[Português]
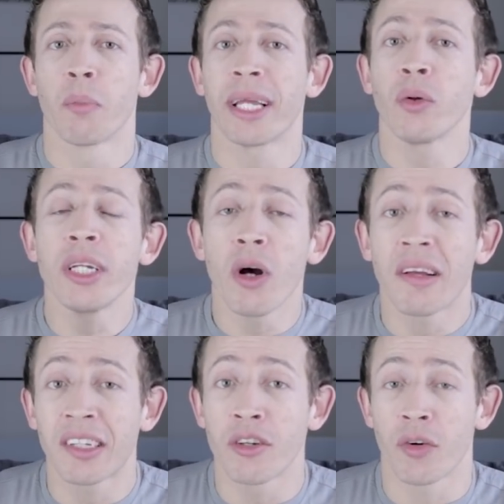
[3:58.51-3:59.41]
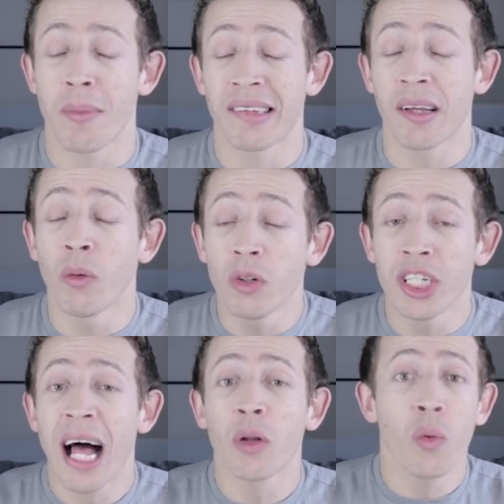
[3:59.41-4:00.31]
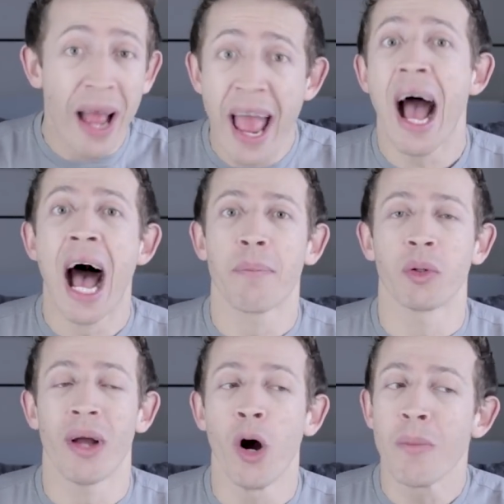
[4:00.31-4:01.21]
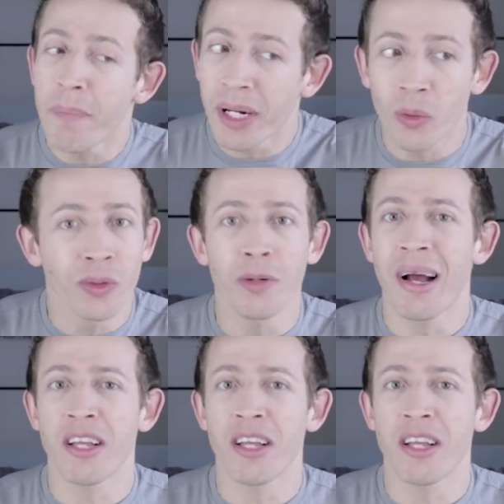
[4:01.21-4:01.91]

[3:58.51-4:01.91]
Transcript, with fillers: Porque no quiosque de informação, o diálogo é rápido, é uma pergunta e uma